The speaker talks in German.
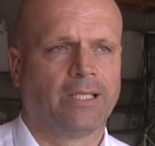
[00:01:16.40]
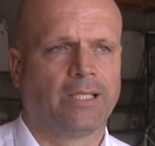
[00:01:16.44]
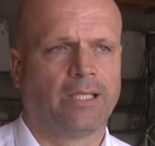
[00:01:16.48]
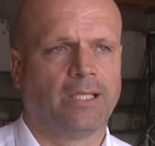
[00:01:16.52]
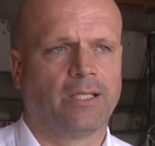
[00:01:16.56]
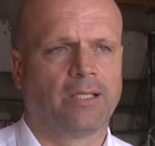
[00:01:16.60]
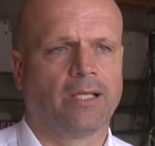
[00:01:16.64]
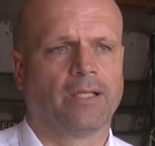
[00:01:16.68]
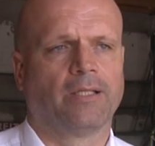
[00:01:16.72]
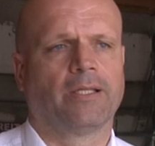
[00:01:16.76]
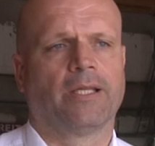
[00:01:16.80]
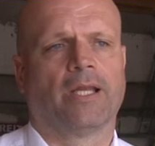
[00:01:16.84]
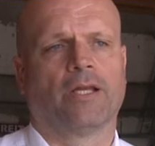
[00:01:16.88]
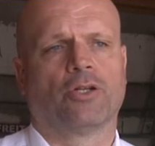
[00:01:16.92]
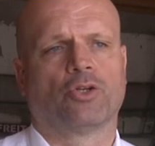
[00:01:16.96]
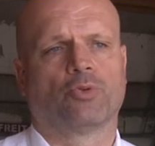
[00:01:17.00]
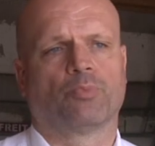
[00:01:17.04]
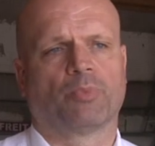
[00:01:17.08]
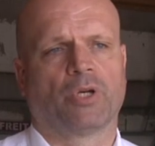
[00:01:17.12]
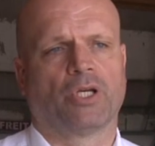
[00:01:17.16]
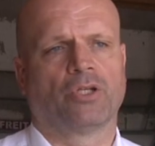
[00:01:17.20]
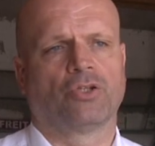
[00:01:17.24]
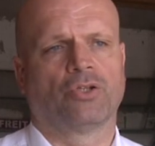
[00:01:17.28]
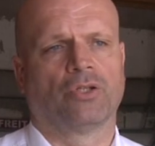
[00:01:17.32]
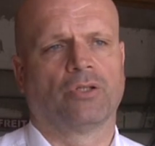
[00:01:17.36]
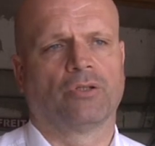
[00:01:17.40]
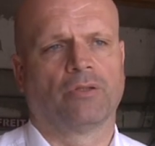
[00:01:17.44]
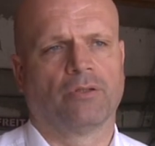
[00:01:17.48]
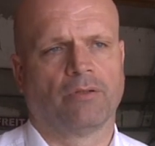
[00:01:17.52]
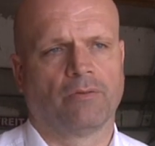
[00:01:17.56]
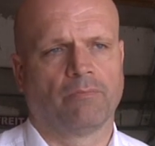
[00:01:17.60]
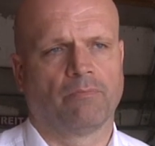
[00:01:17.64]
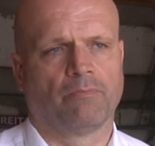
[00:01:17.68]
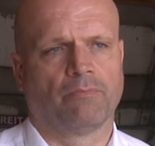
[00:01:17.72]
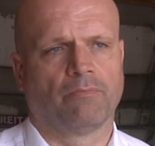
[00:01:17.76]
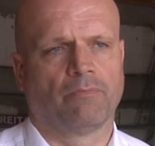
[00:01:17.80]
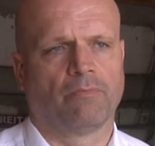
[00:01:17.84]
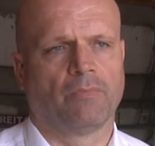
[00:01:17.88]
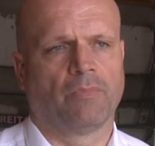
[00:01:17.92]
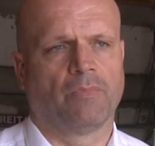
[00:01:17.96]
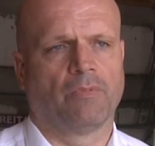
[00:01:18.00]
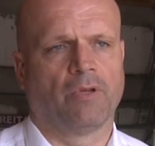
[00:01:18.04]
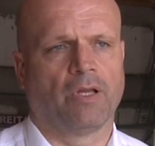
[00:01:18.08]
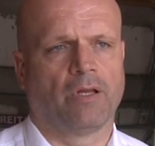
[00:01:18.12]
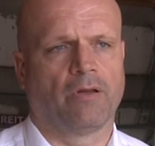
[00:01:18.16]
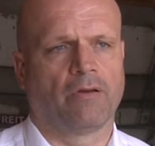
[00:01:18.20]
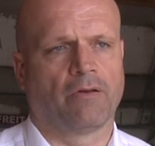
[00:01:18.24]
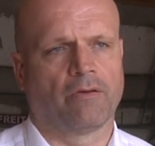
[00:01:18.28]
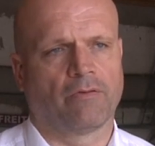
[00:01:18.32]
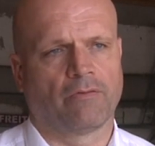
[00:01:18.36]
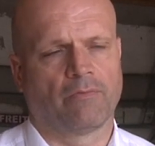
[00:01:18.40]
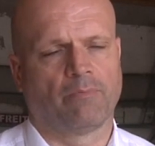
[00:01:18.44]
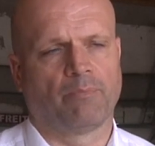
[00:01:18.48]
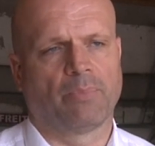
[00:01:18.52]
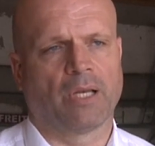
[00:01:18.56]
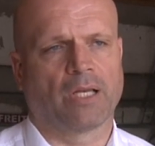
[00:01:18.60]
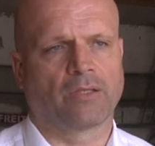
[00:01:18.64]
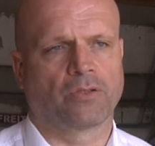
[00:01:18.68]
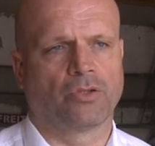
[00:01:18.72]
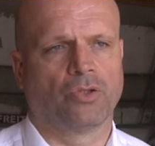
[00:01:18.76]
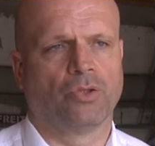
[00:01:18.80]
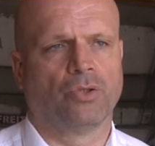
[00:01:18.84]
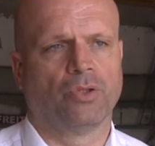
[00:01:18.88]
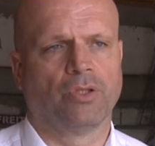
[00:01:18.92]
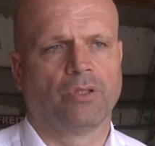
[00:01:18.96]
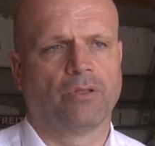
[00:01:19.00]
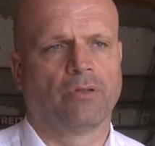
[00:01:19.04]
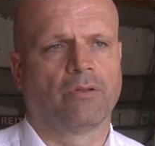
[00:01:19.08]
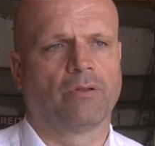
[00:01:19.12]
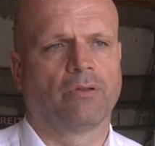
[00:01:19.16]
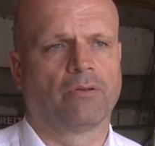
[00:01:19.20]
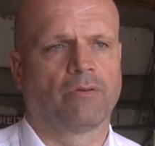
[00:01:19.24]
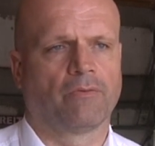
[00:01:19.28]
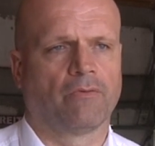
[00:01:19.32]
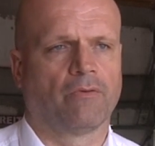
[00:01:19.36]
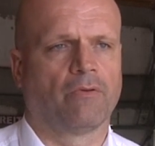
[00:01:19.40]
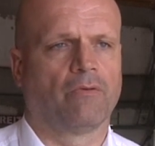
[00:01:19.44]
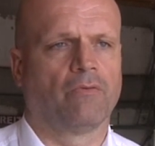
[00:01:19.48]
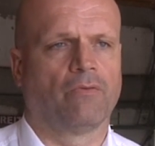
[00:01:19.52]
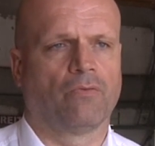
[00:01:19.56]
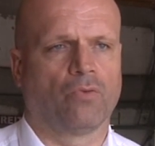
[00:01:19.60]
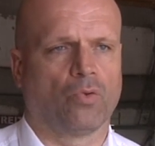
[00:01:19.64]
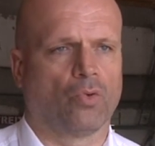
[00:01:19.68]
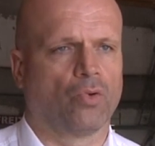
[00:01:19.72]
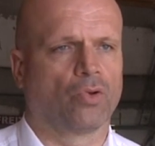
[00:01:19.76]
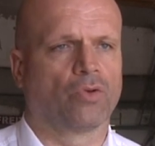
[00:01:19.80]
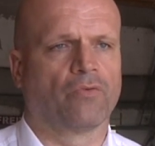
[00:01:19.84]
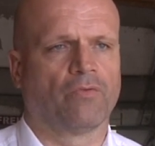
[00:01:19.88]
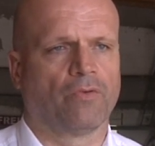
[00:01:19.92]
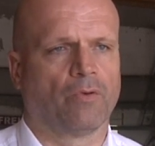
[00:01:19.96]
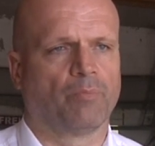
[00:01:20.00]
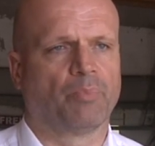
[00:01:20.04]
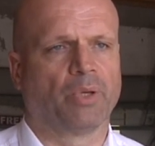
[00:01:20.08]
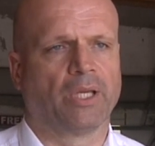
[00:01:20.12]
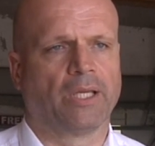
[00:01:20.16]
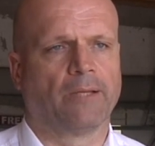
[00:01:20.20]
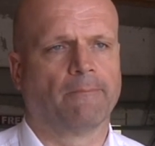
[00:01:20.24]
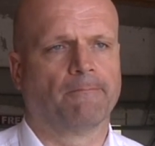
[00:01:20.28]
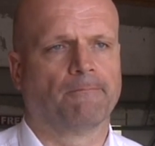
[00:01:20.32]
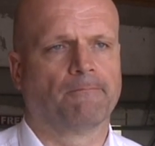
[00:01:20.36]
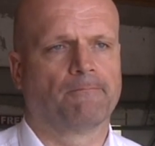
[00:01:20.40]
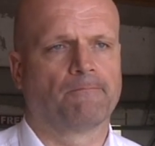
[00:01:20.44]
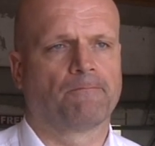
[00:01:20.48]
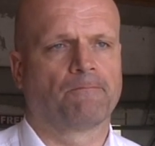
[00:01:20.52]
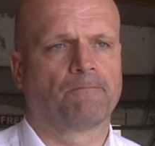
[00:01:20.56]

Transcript: die dann die entsprechenden äh, Personen vor Ort verbringen.